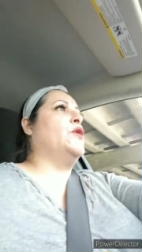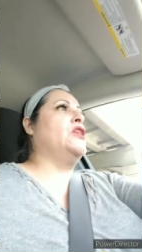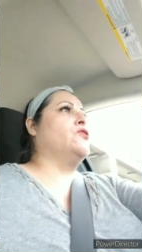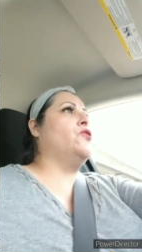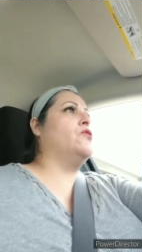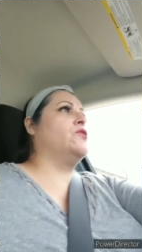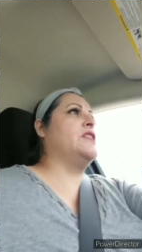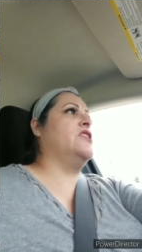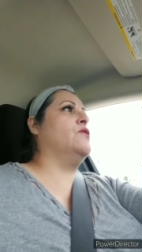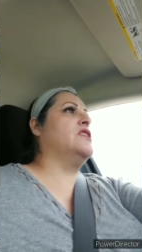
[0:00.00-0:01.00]
Por eso yo estoy
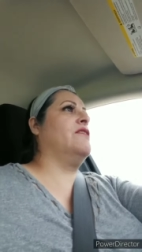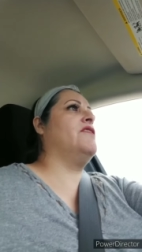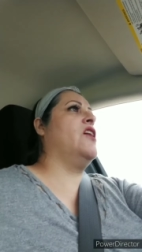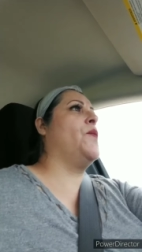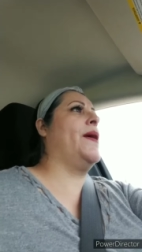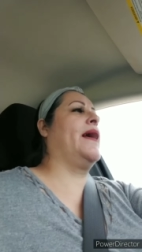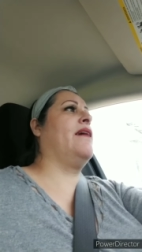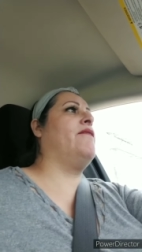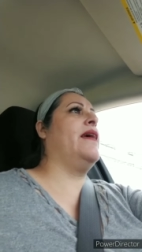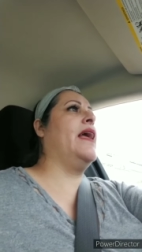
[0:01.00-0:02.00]
haciendo este video para
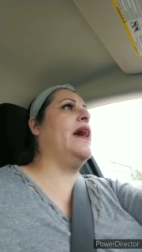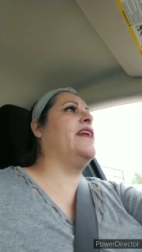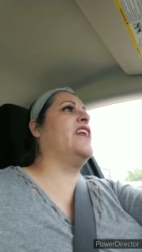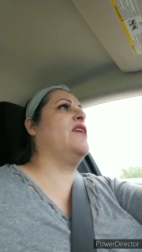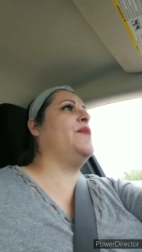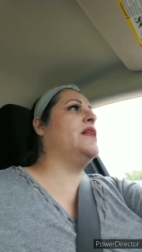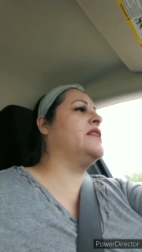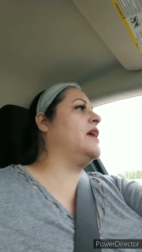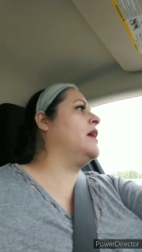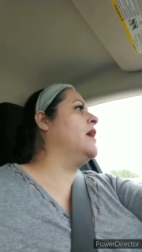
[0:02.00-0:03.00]
que vean
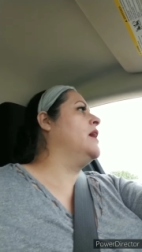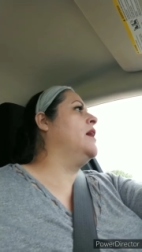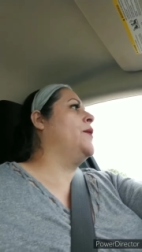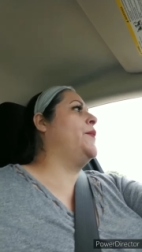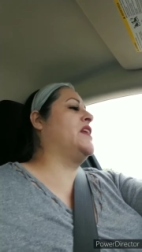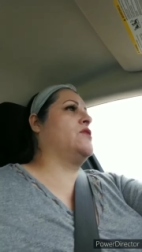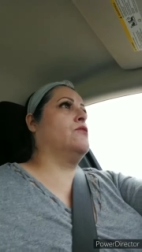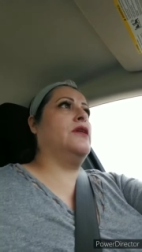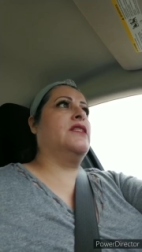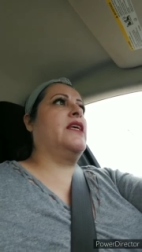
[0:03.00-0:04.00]
realmente
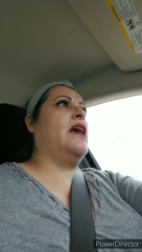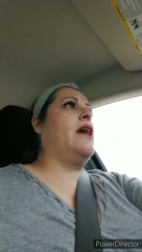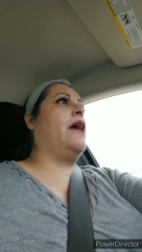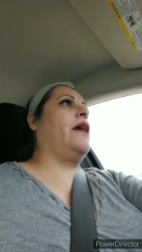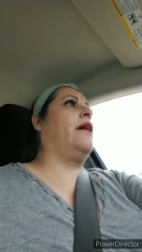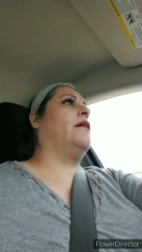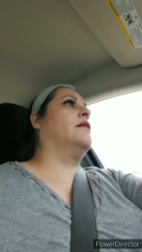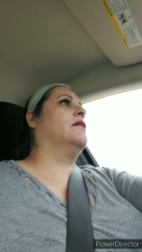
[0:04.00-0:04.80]
personas que